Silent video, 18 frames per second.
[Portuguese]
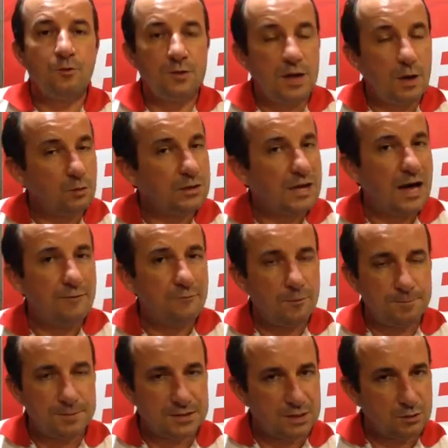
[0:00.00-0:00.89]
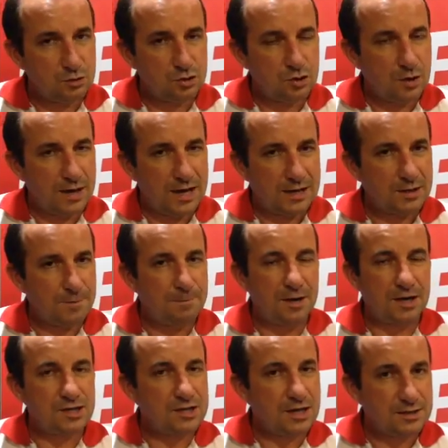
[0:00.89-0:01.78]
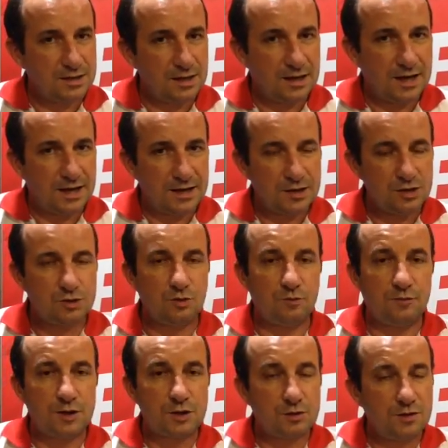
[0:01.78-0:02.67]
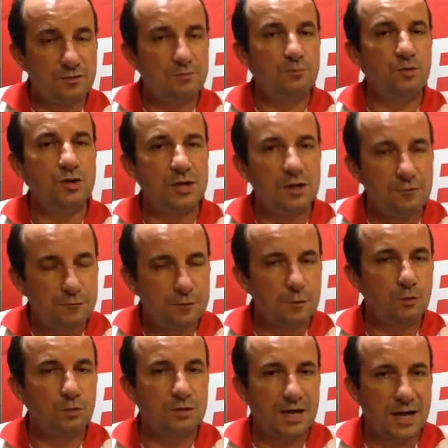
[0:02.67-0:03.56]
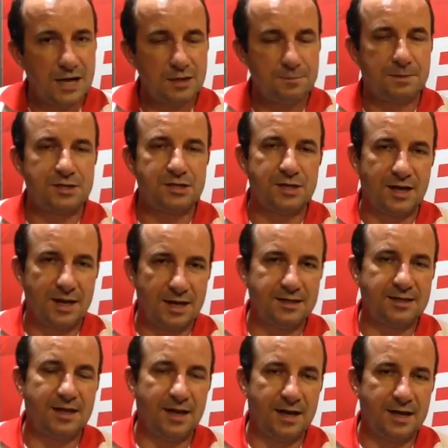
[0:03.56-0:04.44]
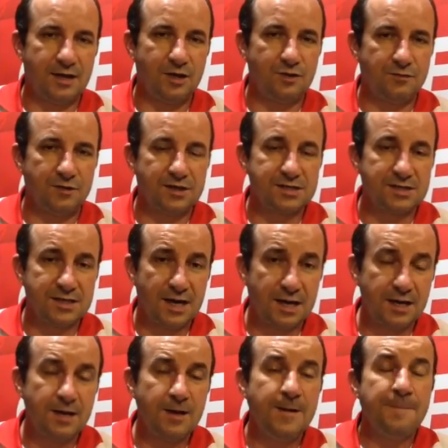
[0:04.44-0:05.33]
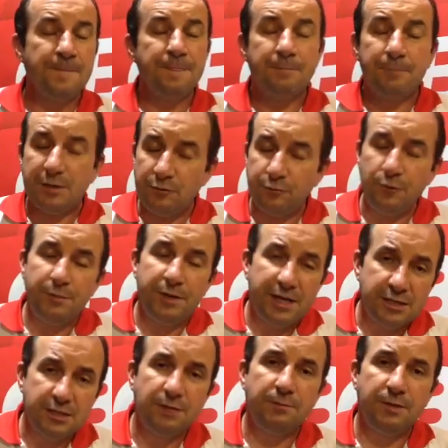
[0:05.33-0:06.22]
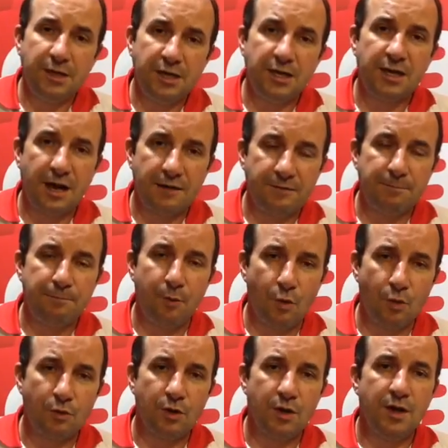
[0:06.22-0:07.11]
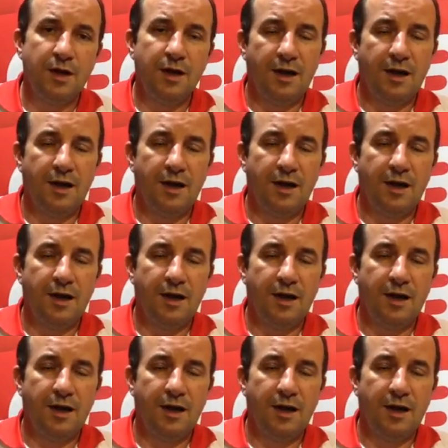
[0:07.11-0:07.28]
não dava opção de jogada pelas laterais. O Vasco teve muita dificuldade para chegar até a área adversária, mas o Fluminense também criava pouco.